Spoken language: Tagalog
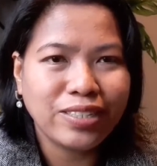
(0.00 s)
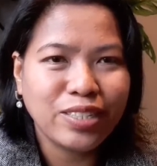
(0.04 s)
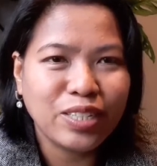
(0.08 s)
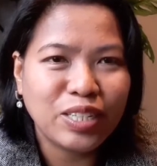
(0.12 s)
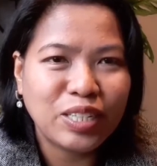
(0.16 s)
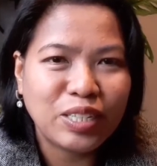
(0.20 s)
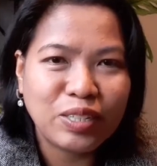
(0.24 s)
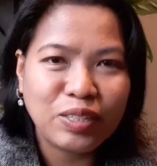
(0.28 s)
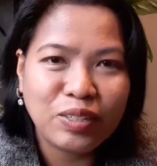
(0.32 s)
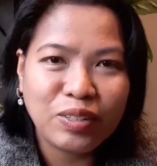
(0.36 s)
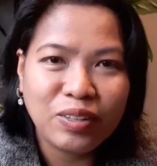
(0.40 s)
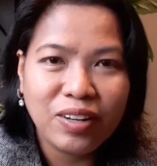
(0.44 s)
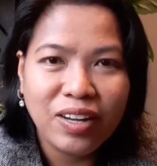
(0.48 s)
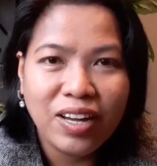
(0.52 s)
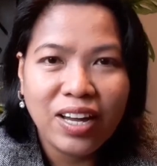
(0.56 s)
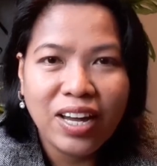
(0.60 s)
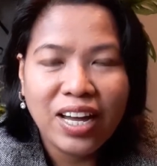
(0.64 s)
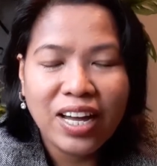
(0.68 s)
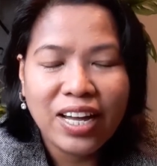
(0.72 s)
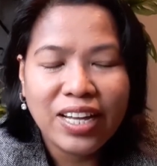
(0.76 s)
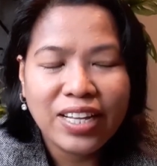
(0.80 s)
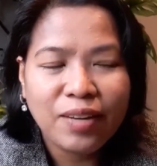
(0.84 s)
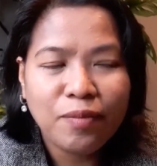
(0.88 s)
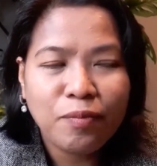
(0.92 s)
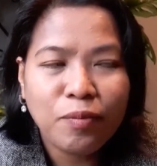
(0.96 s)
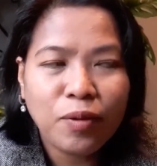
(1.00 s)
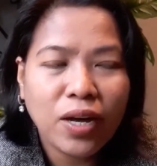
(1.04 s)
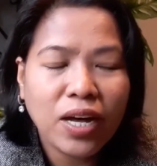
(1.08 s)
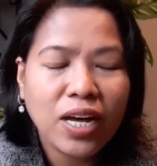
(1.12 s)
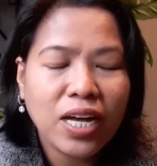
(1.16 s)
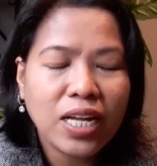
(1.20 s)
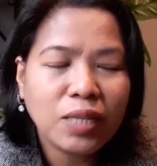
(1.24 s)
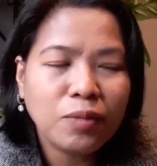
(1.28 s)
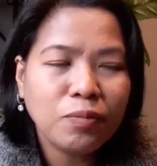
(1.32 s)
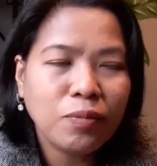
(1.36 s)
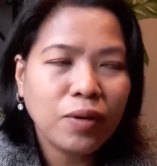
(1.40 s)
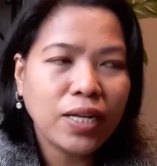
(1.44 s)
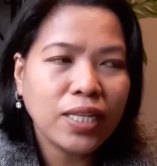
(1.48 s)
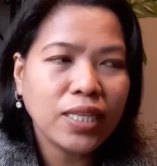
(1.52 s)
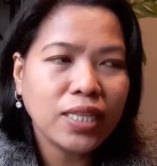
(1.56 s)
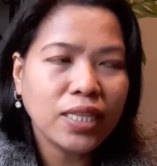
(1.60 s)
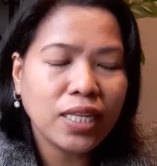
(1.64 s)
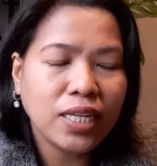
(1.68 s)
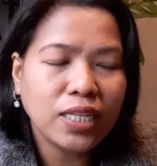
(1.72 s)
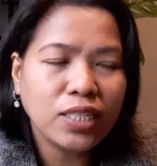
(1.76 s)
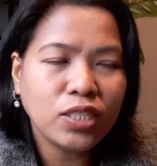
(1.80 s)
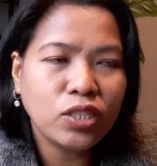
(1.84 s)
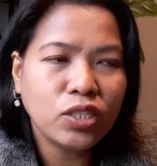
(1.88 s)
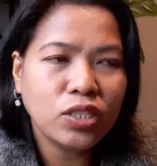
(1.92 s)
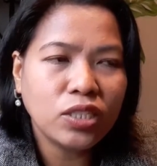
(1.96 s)
So,
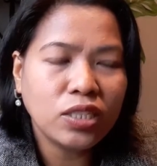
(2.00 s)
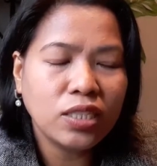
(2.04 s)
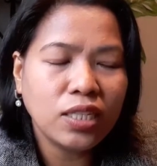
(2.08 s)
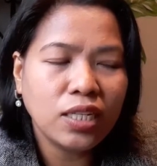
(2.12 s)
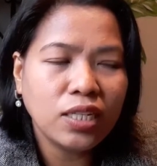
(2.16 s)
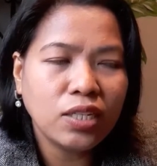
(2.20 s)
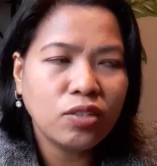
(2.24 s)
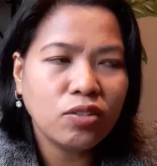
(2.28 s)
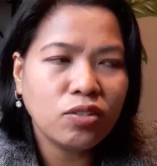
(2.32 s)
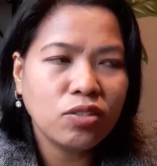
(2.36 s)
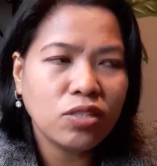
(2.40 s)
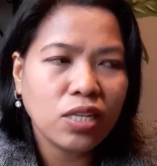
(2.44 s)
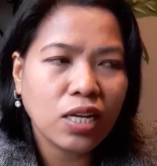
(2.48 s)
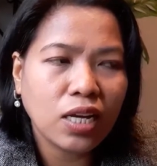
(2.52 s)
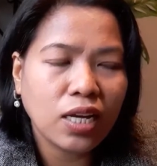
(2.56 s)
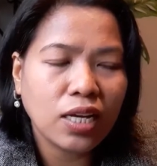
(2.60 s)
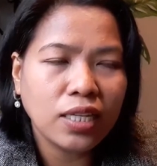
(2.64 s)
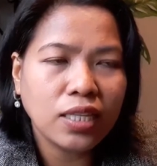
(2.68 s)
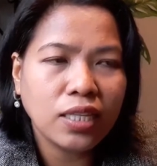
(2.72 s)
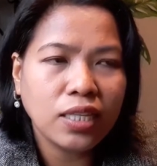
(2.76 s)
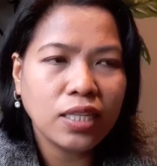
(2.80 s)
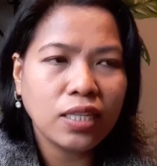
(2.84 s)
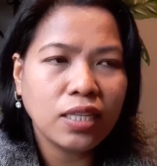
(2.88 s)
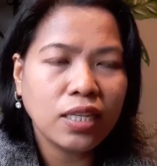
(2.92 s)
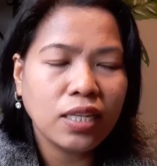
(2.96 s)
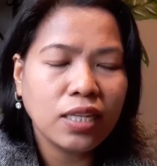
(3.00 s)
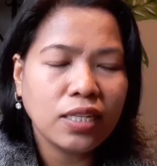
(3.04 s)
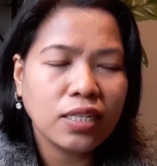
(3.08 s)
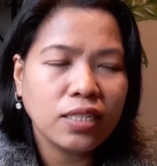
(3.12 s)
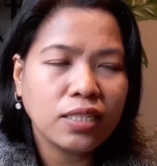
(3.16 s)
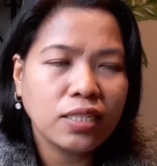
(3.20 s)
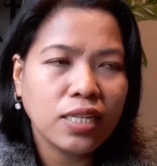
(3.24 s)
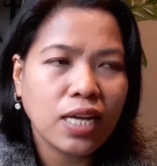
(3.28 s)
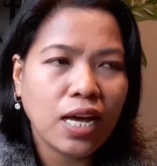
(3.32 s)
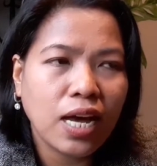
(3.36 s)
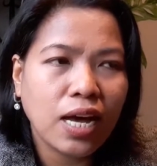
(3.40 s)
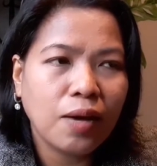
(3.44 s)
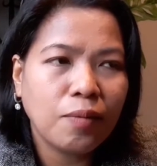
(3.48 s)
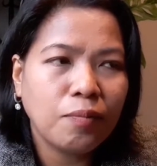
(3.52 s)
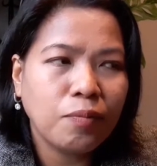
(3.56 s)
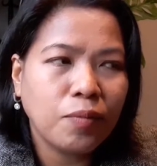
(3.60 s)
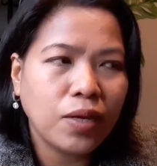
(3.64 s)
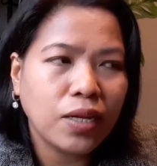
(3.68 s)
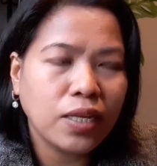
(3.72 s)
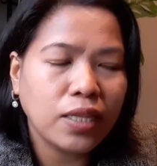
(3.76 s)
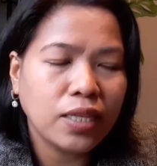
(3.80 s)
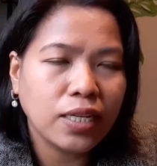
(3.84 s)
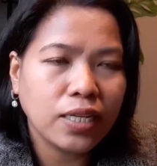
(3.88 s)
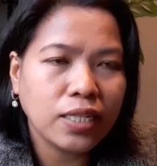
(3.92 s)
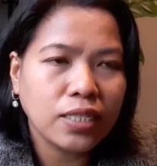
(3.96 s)
napaka-advantage din yun sa, kan sa
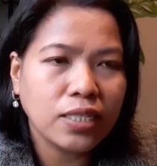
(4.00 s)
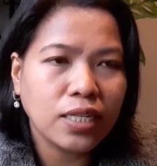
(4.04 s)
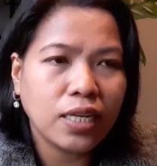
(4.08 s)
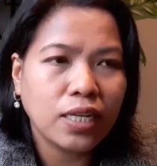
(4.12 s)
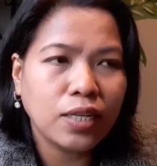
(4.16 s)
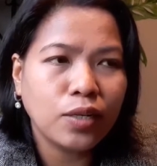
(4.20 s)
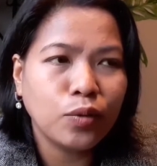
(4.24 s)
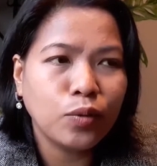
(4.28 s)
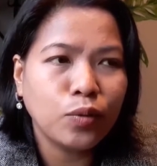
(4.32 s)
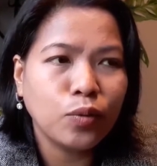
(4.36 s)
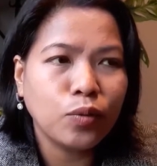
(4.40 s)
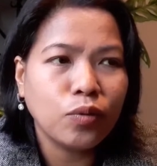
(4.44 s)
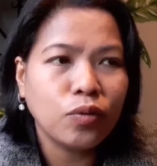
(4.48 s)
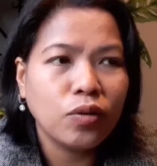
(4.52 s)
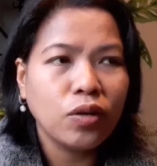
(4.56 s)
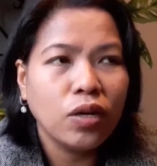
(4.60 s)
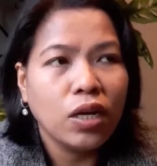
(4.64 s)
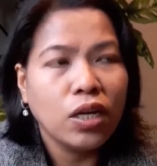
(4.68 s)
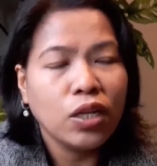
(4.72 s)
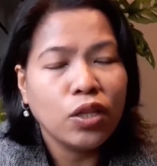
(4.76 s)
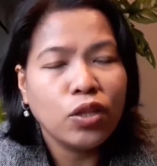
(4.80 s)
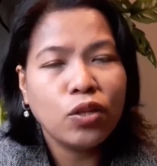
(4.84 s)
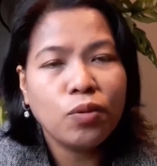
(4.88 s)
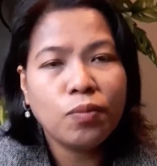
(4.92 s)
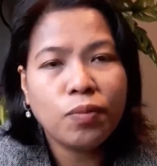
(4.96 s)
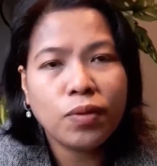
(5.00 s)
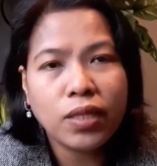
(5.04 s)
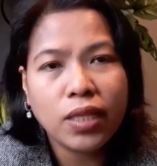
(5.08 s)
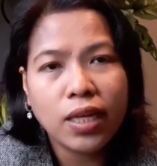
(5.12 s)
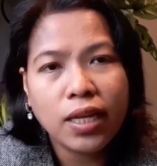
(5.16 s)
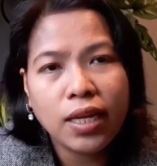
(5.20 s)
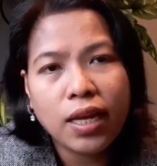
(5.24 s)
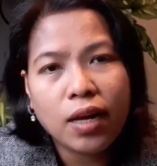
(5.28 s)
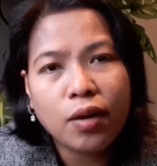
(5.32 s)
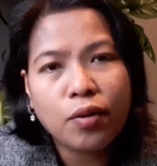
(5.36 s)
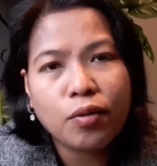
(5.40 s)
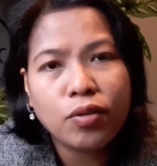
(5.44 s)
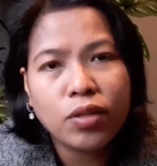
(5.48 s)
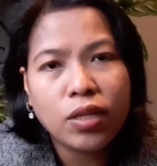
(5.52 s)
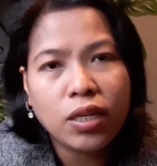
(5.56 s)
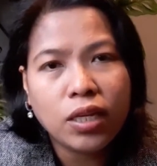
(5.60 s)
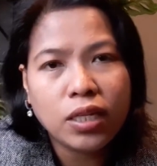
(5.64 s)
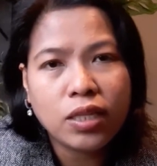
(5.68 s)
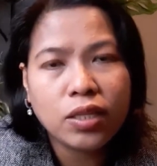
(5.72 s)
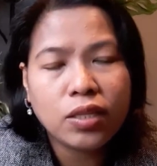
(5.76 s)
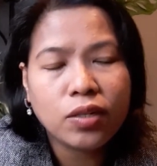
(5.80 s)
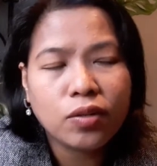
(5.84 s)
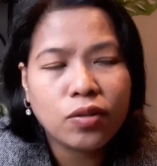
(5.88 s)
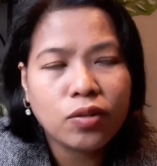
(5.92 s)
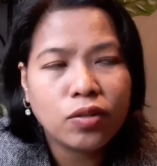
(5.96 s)
amin. Kasi nung dumating ako
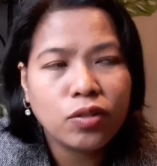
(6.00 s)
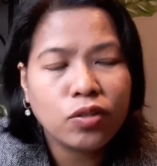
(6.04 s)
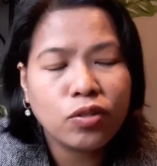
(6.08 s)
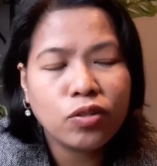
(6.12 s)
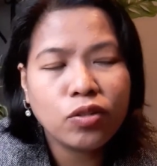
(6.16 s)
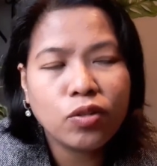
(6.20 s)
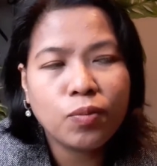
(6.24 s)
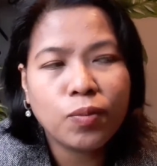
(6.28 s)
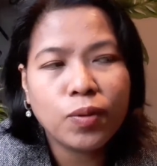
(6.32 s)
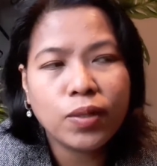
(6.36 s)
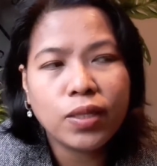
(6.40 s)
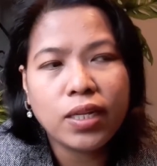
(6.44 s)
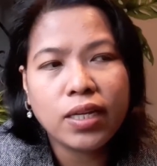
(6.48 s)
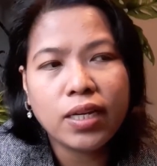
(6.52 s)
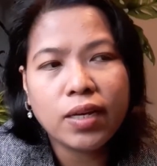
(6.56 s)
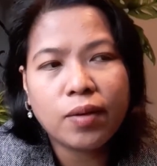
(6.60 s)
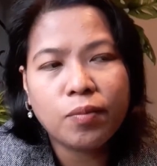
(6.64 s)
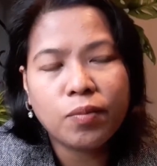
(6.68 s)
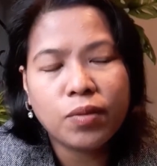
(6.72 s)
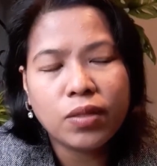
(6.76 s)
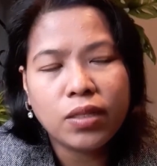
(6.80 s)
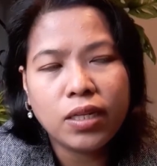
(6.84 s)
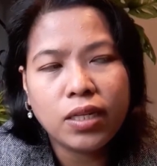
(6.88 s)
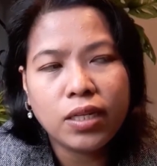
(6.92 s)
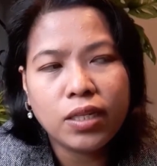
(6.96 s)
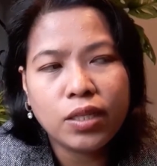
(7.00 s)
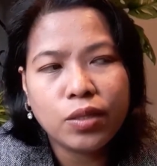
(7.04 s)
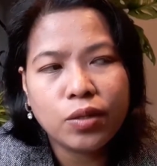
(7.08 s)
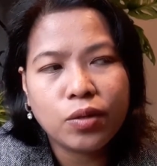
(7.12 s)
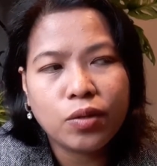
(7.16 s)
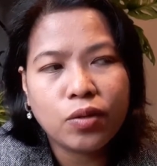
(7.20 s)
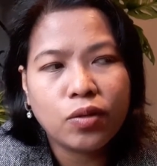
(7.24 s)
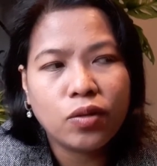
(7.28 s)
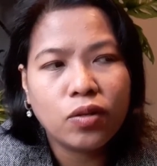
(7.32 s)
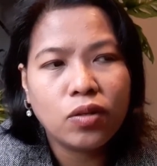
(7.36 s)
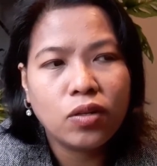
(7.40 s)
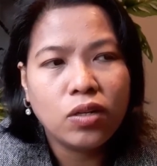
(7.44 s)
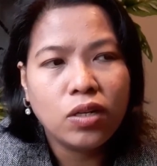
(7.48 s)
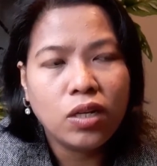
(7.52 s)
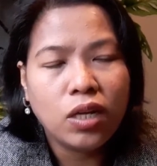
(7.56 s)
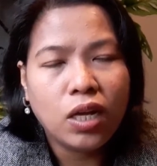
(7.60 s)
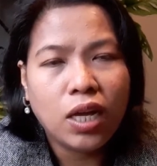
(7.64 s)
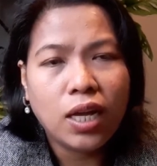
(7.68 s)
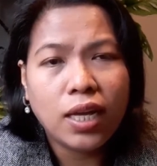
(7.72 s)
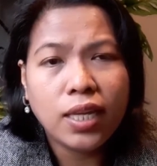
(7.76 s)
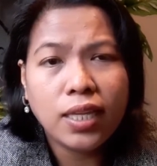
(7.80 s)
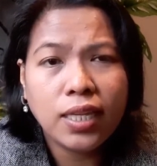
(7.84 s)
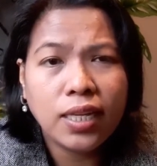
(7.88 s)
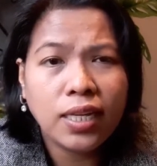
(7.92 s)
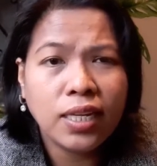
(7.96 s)
dito, nung dumating kami dito,
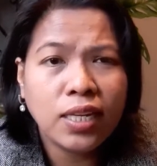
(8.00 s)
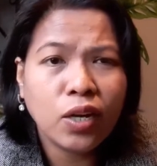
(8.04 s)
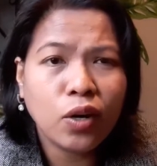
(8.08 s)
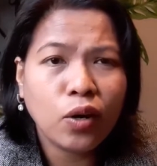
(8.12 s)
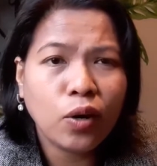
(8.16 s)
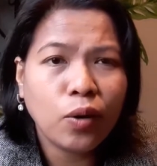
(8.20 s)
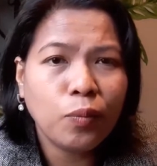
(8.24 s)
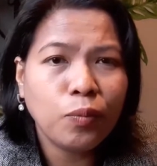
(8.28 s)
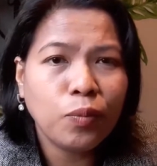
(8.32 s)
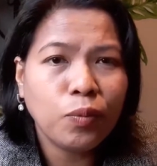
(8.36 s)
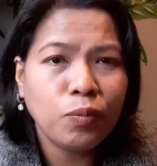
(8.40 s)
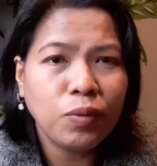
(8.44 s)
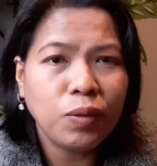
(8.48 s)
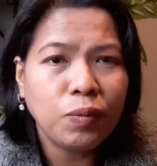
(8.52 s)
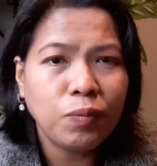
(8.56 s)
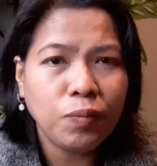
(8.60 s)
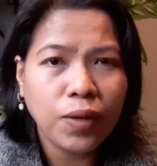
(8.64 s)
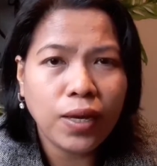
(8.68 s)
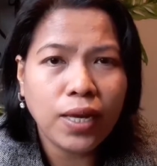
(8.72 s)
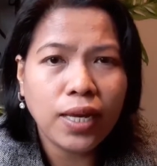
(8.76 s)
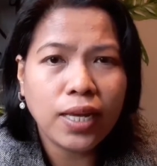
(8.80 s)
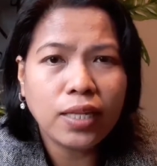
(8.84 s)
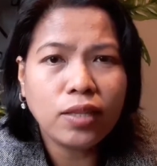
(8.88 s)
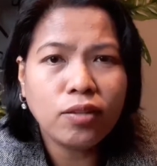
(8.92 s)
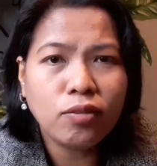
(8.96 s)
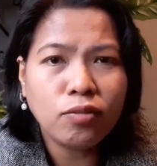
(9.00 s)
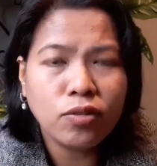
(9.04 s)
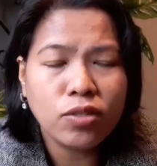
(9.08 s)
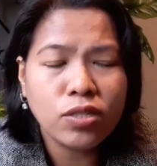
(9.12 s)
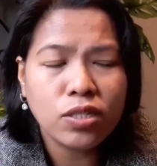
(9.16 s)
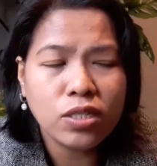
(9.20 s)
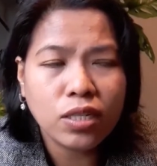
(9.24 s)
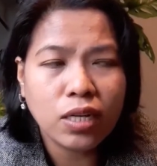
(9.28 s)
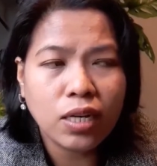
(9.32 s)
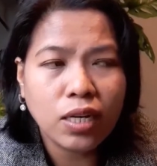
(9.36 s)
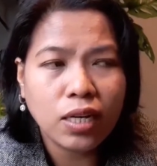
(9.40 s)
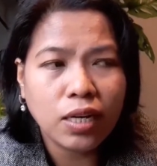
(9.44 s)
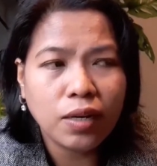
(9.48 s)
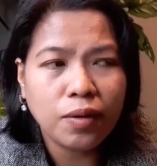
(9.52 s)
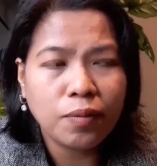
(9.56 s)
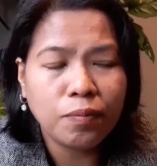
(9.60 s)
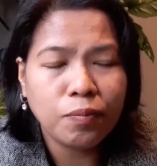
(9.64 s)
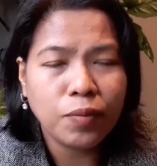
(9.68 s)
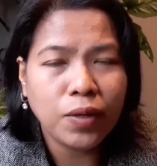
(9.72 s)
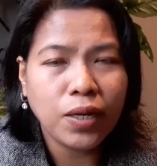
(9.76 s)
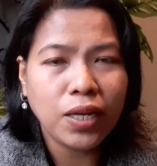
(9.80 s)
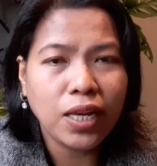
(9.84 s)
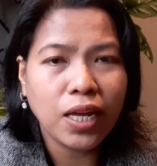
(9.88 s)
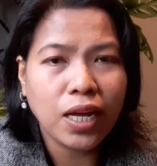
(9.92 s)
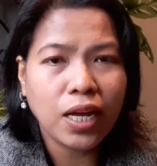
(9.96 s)
hindi na ako pumipila doon sa
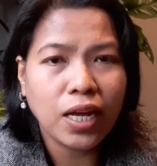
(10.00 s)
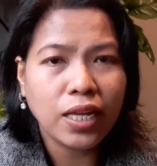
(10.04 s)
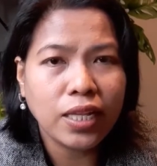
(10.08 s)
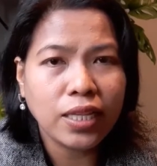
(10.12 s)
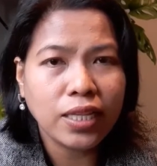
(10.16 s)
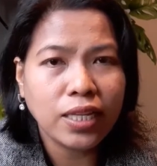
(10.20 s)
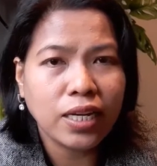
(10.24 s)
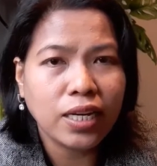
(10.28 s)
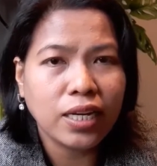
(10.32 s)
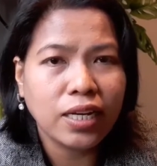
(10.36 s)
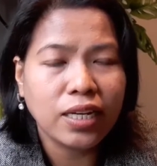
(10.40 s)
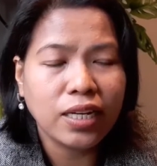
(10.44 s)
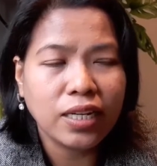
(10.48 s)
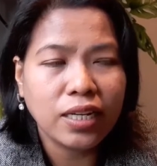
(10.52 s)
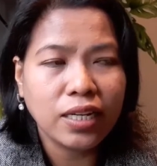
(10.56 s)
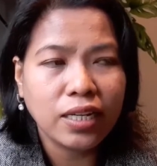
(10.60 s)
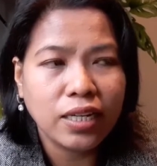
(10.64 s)
pilahan ng